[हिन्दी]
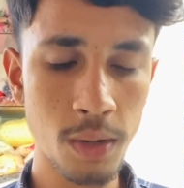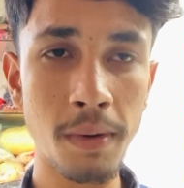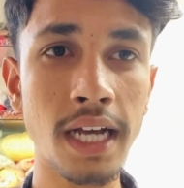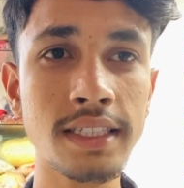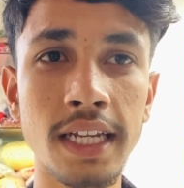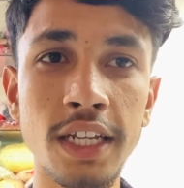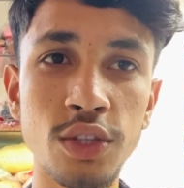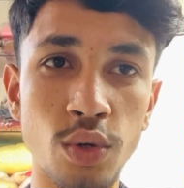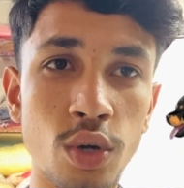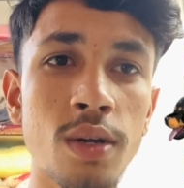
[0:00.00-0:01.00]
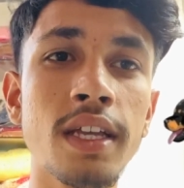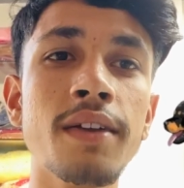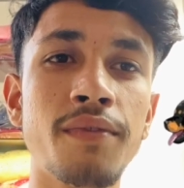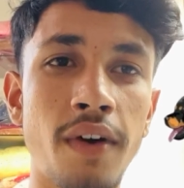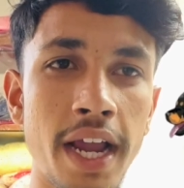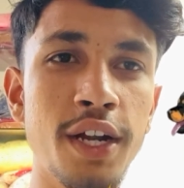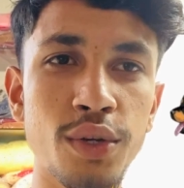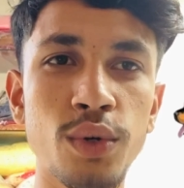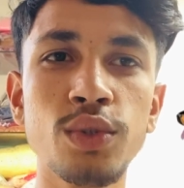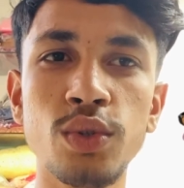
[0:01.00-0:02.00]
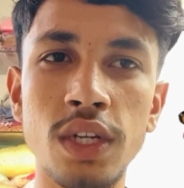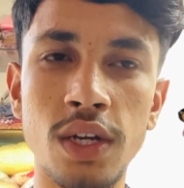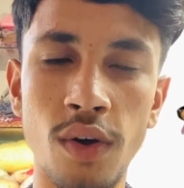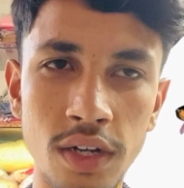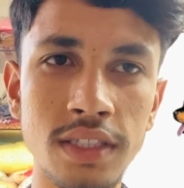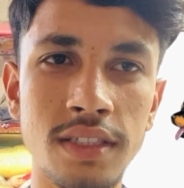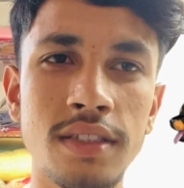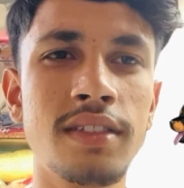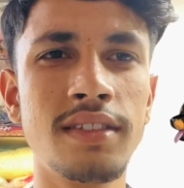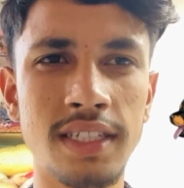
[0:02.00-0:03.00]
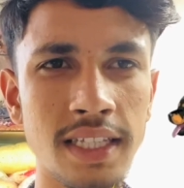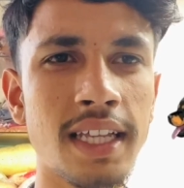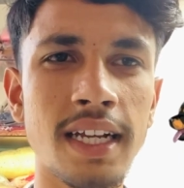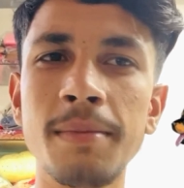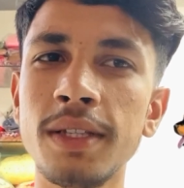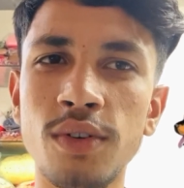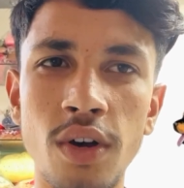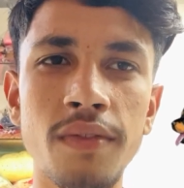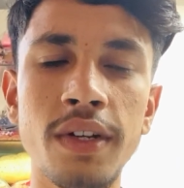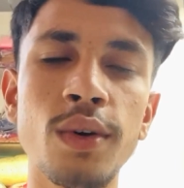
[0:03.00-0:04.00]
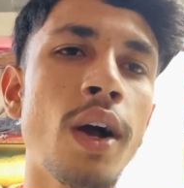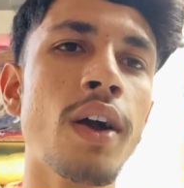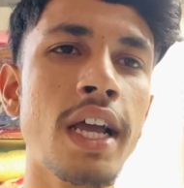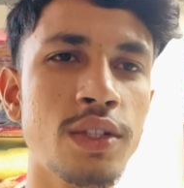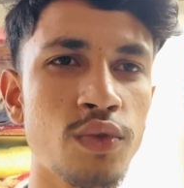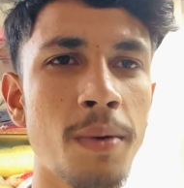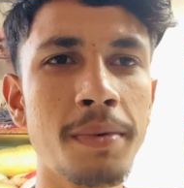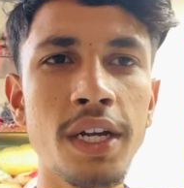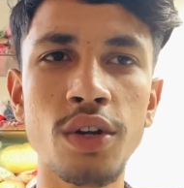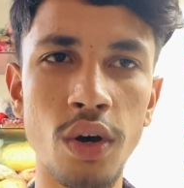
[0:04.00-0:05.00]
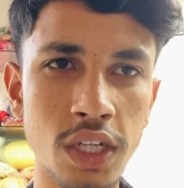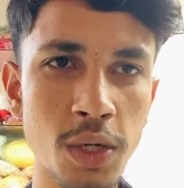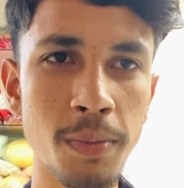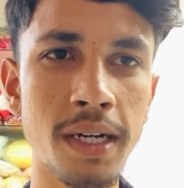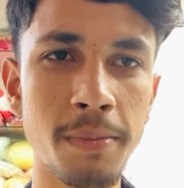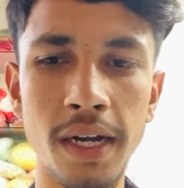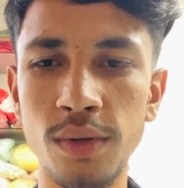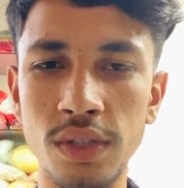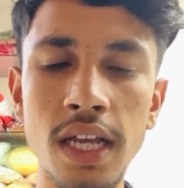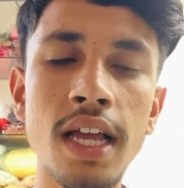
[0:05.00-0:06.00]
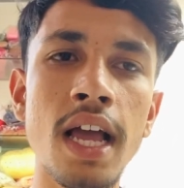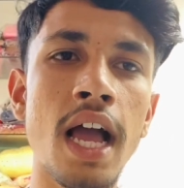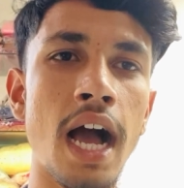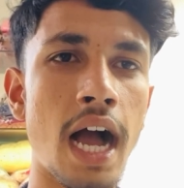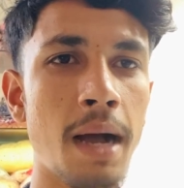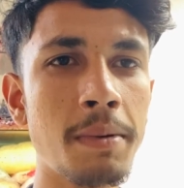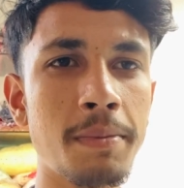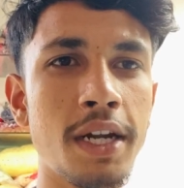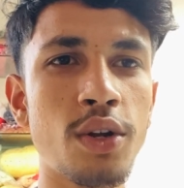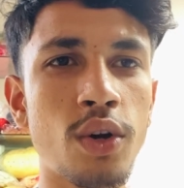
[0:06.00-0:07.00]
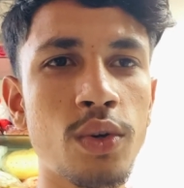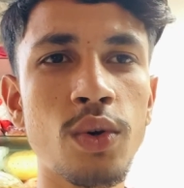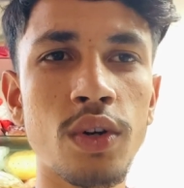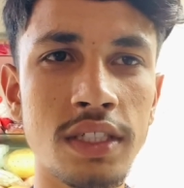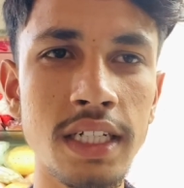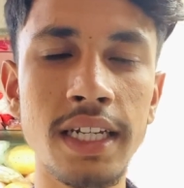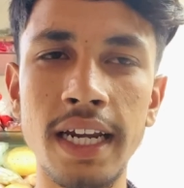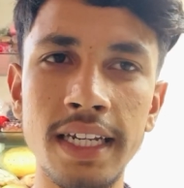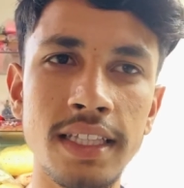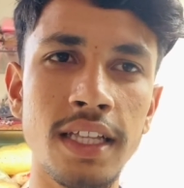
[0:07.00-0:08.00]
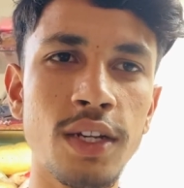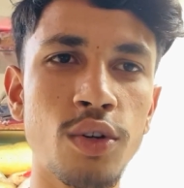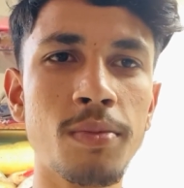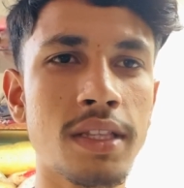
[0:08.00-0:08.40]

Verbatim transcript: और बात करें कि दोनों की फाइट हो तो ये कौन जीतेगा मतलब कौन विन होगा गाइज वो अपने डॉग के ऊपर डिपेंड होता है आप अपने डॉग को कौन सी ट्रेनिंग दे रहे हो